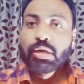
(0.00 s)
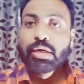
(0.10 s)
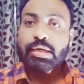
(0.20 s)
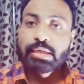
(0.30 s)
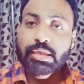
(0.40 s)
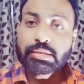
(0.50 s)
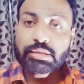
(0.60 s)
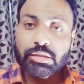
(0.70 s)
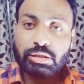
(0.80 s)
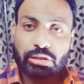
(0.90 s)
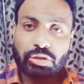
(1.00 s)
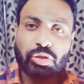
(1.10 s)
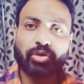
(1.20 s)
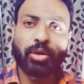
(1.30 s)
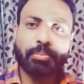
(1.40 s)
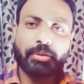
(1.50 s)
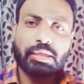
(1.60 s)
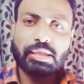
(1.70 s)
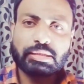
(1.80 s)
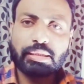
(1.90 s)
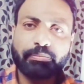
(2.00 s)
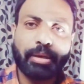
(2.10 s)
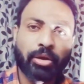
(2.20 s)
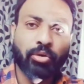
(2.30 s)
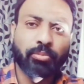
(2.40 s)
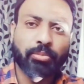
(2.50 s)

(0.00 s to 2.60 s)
गज किसी को अपने दल से महरूम ना